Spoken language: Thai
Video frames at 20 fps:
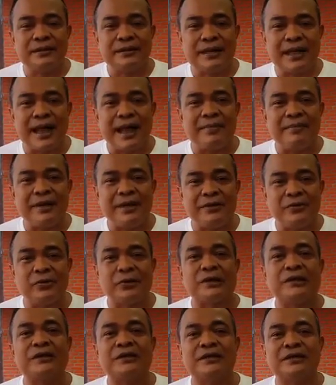ถ้าไม่หยุ
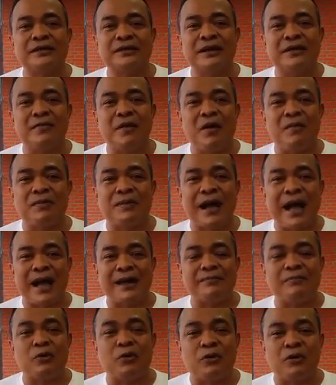ดระบอบกา
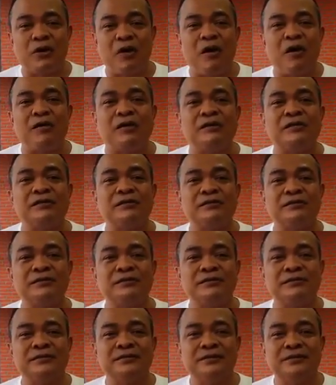รปกครอง
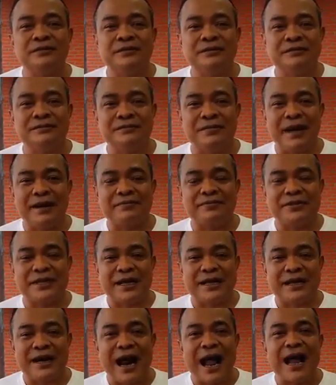แบบ
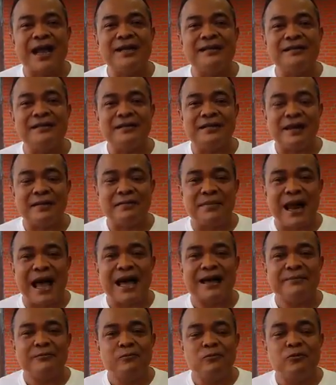ใส่ร้ายทำ
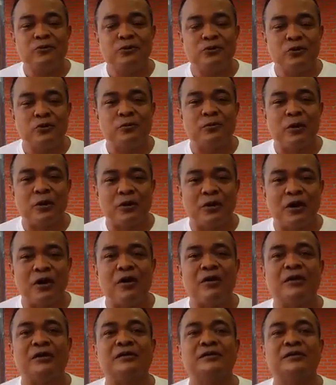ลายผู้ถูกปกครอง